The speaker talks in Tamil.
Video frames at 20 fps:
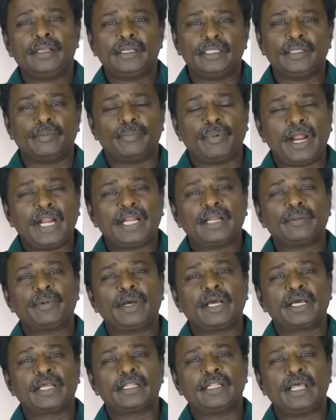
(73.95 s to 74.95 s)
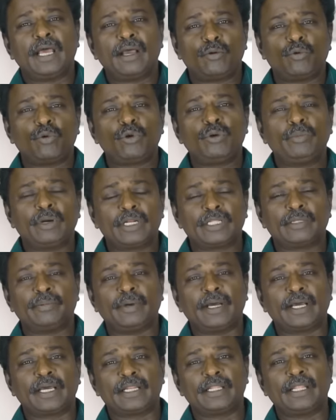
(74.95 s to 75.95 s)
இந்த பாட்டை பார்க்குறதா குறும்படத்தை
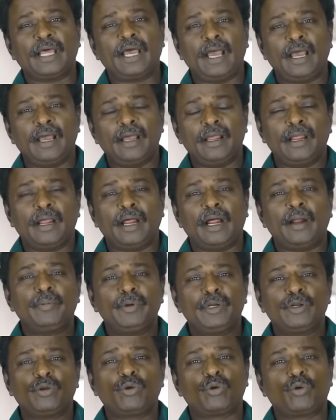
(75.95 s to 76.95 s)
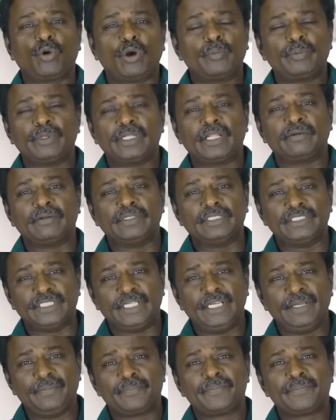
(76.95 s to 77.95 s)
பார்க்குறதா அப்படின்ற ஒரு குழப்பந்தான் வந்துச்சு